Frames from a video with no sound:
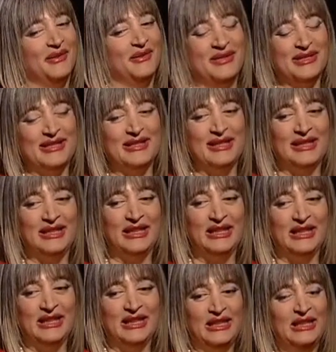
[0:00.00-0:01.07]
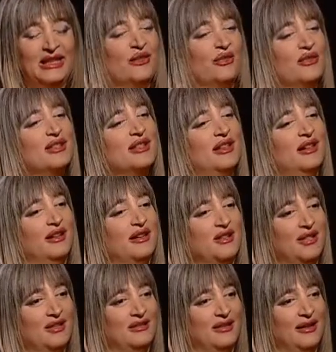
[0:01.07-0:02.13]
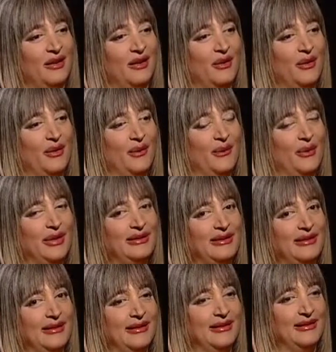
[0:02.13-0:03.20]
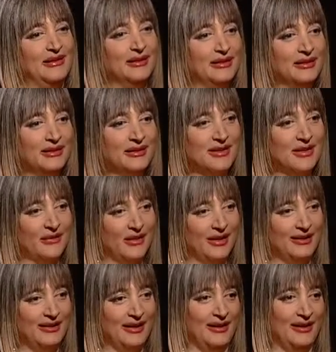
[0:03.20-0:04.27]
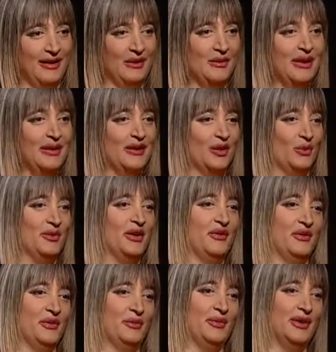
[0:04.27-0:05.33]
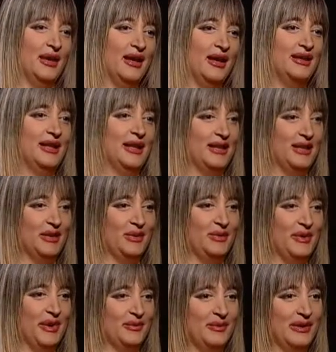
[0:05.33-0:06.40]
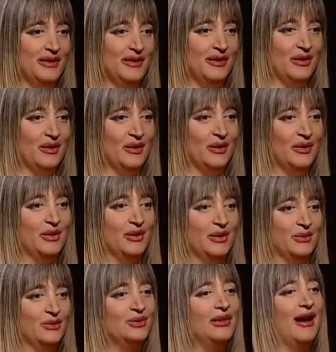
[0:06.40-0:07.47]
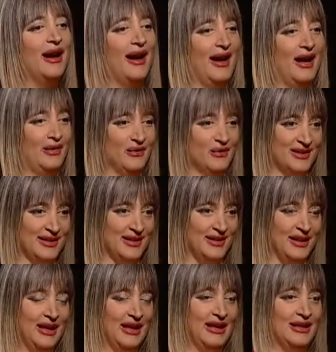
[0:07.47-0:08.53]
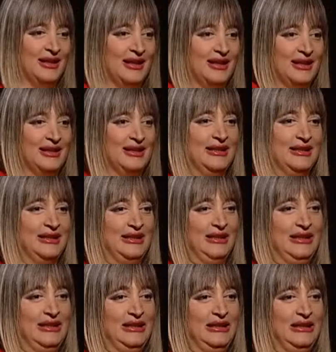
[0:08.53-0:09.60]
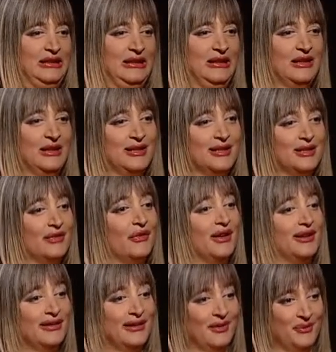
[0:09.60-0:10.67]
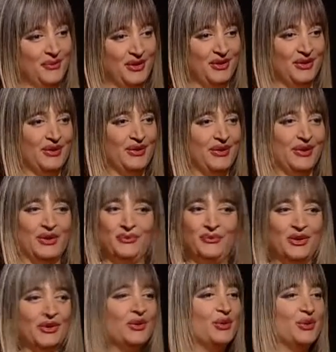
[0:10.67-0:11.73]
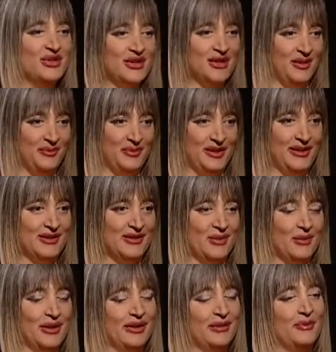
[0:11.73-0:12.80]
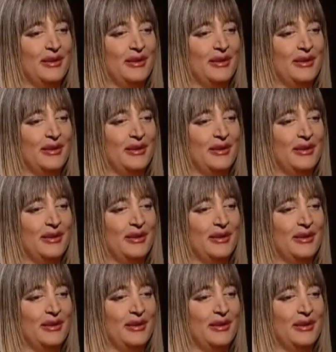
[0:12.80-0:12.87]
بس هي الفرصة اجتني وقت سافرت على أمريكا وتعرفي يعني بأمريكا تتاح الفرصة لنا للاستفادة من من كل شيء بجوانب